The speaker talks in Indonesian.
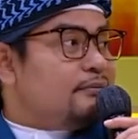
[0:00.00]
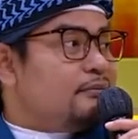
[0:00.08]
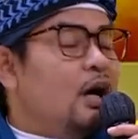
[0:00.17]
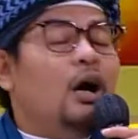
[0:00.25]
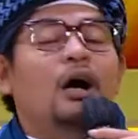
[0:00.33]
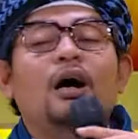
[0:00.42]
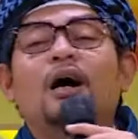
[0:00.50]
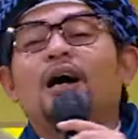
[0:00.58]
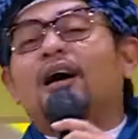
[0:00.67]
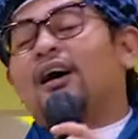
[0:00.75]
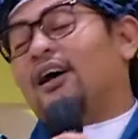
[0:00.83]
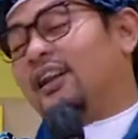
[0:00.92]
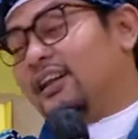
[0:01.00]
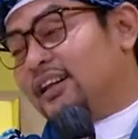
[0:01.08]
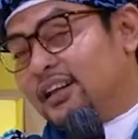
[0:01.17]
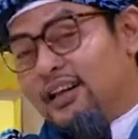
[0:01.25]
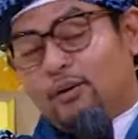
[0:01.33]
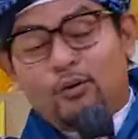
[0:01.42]
ya ya
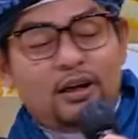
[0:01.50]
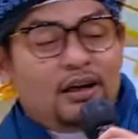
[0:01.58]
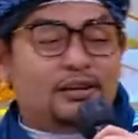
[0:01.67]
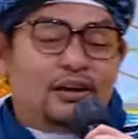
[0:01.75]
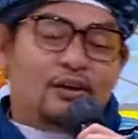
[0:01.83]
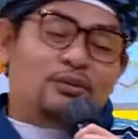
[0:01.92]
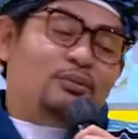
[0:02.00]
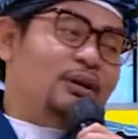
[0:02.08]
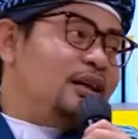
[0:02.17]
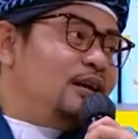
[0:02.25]
walaiyadu